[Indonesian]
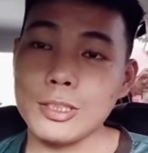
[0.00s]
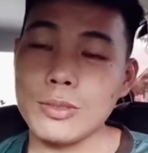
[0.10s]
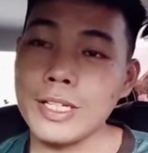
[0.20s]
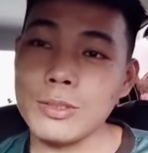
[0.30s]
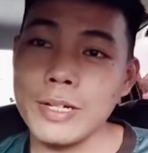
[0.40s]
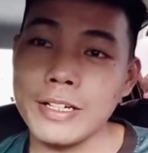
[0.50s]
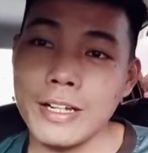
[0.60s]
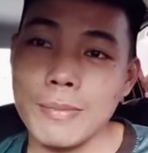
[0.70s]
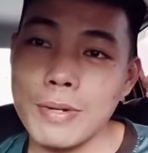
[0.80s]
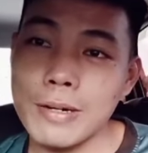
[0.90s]
tuan-tuan
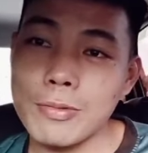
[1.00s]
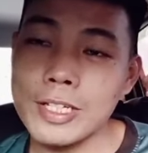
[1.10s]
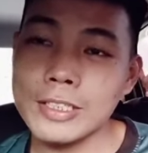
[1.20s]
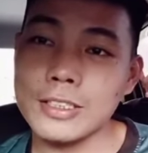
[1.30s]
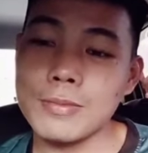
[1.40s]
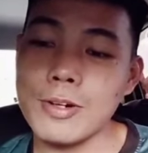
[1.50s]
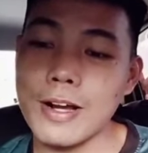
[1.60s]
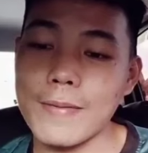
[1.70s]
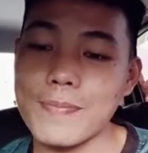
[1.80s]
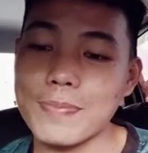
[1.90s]
dan puan-puan
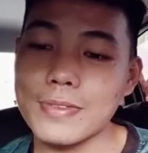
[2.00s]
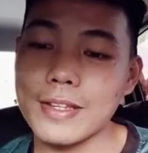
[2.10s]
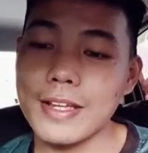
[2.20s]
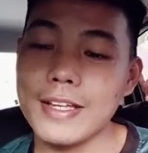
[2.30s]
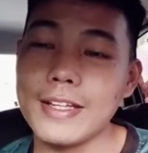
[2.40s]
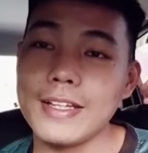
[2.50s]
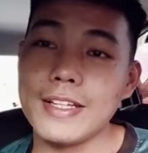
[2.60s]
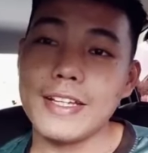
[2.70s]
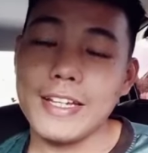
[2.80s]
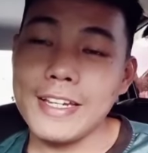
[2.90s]
semua,
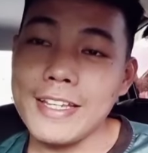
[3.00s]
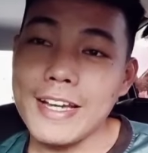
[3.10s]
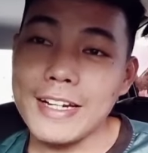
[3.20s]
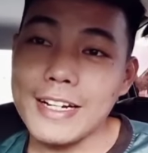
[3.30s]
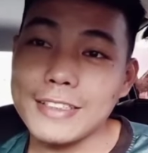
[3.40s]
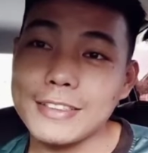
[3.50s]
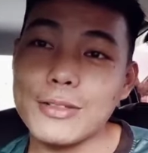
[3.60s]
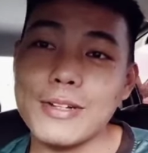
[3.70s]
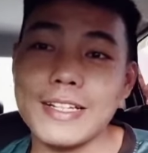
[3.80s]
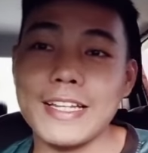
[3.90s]
ini adalah
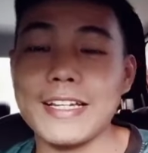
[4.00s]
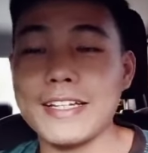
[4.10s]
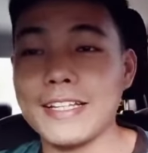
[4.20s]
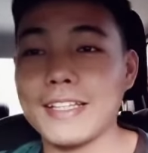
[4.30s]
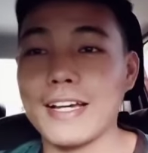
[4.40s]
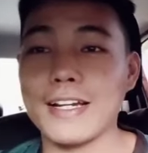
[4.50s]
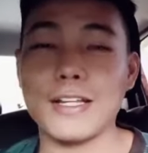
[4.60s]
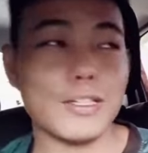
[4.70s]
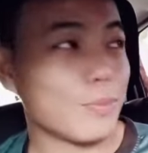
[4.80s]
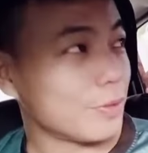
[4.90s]
satu lagi kenyataan
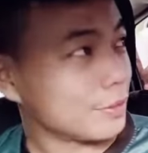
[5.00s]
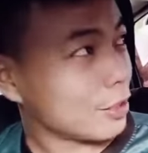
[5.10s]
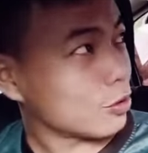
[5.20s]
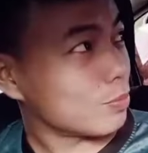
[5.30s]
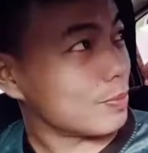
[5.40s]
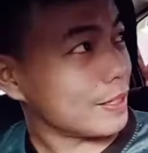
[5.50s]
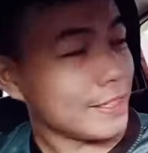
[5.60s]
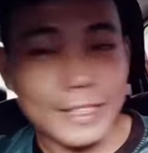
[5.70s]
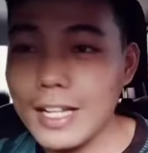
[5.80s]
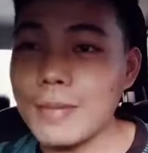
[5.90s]
ataupun satu
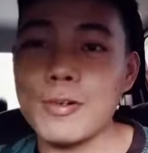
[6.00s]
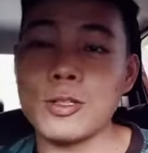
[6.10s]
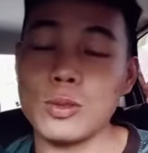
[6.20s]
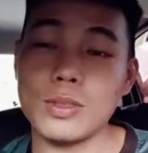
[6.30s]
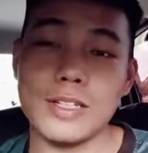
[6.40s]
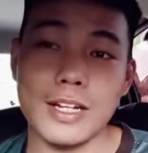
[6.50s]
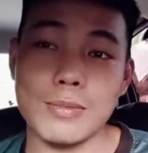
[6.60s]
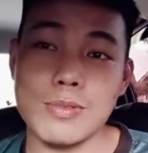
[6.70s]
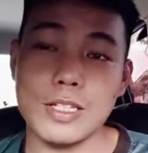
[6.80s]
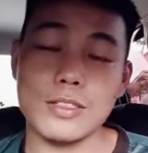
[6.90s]
berita mengejutkan
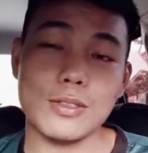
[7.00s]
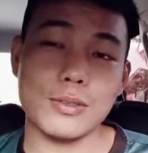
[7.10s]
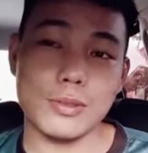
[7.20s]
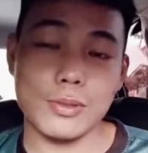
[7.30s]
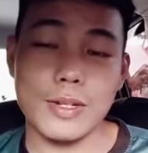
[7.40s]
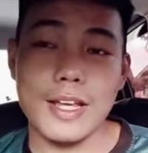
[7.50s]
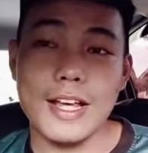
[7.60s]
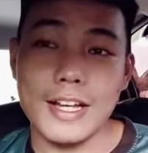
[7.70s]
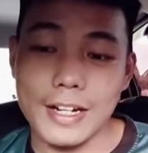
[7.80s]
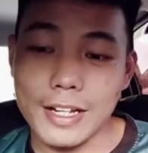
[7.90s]
buat seluruh
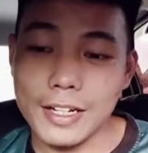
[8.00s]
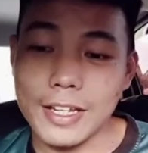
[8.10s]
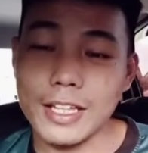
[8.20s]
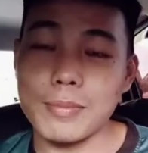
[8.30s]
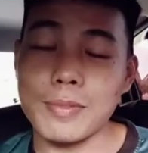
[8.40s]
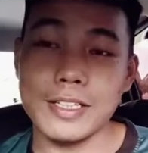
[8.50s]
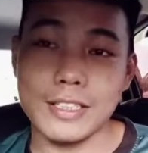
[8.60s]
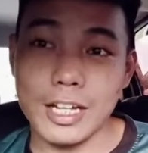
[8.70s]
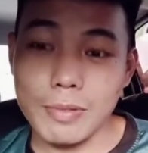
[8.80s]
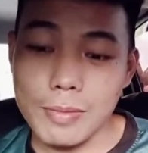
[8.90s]
rakyat
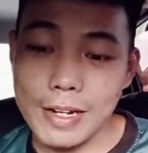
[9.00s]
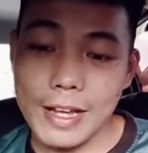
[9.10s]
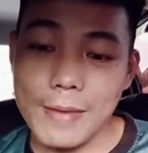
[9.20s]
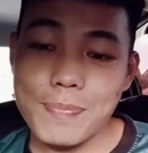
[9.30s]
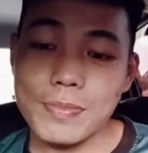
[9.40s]
Malaysia apabila